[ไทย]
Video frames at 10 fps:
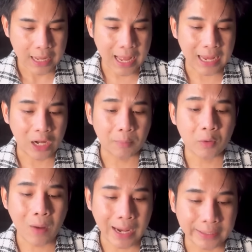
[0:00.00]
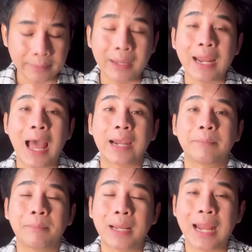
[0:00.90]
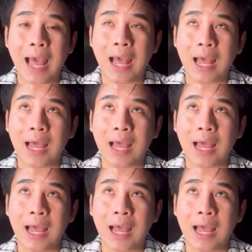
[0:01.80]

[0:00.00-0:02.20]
อ่าแล้วเมื่อวานนี้มาด่ามาด่า